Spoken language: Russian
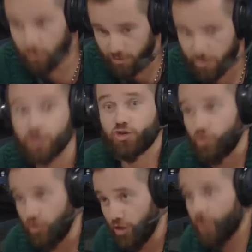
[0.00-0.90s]
не, конечно,
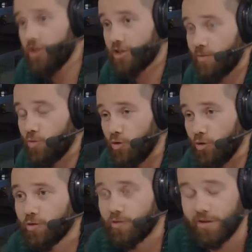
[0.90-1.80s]
не на ней самой, ага.
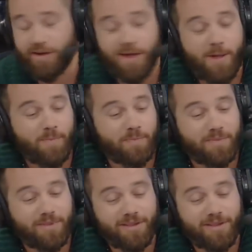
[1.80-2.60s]
но да. Ну, рядышком.